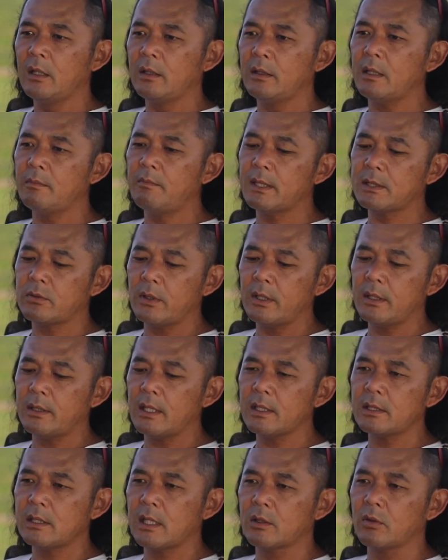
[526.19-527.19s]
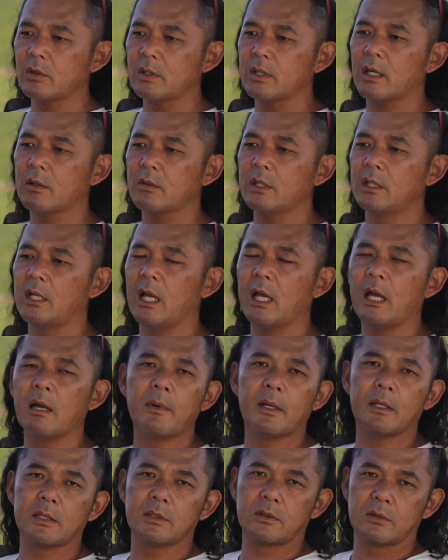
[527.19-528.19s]
でまあそれに対してとにかく平
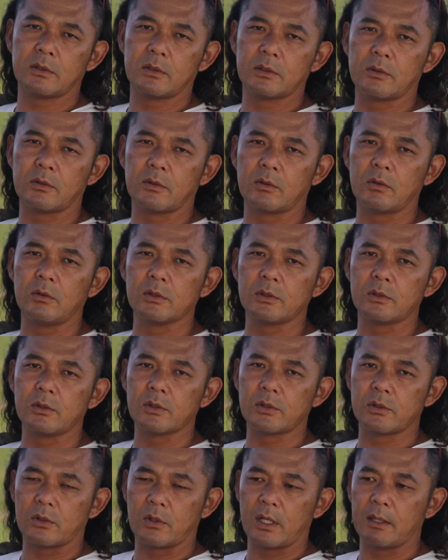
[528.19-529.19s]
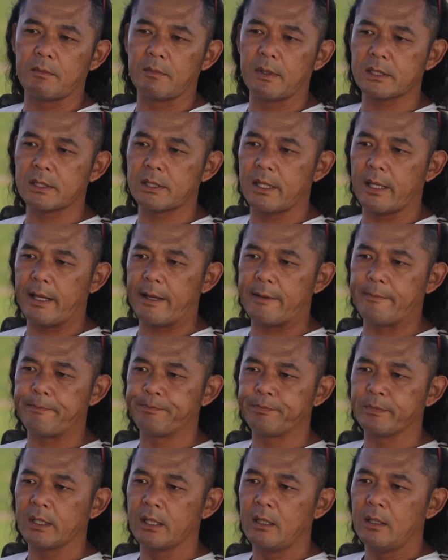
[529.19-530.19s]
謝りするその工場長がいまして、
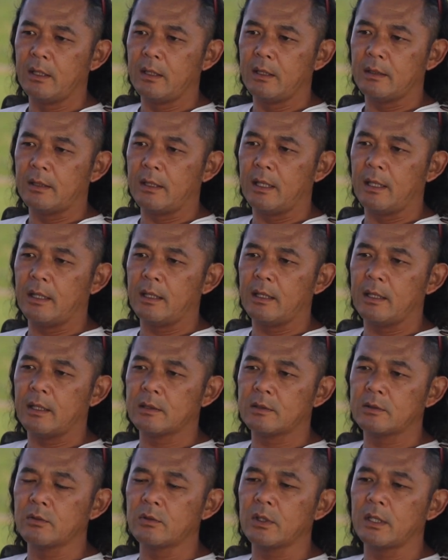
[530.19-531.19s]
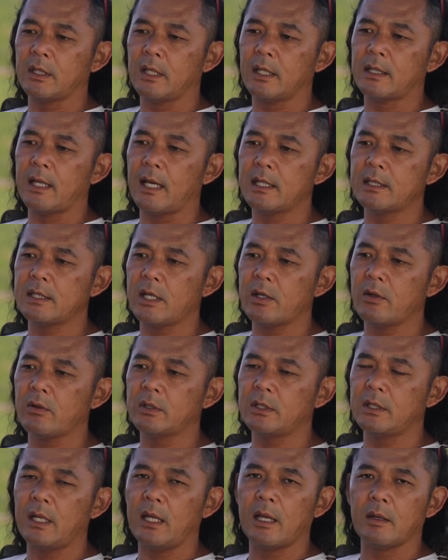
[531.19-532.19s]
でその時ね台車用
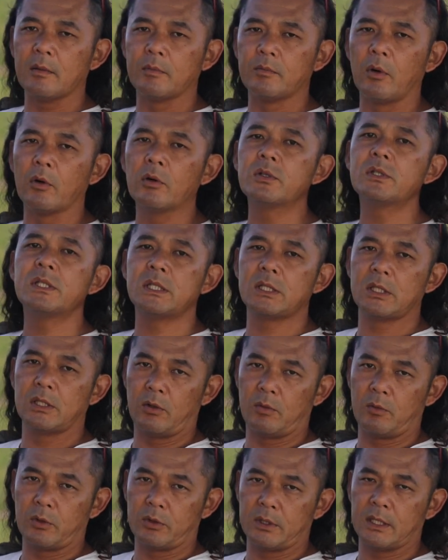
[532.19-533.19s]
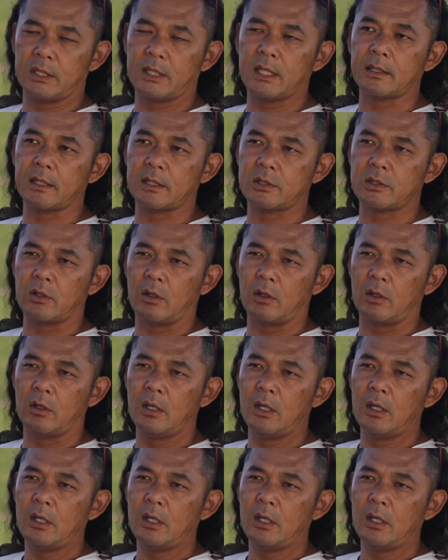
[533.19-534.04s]
にねボクシーを持ってきたんですよ。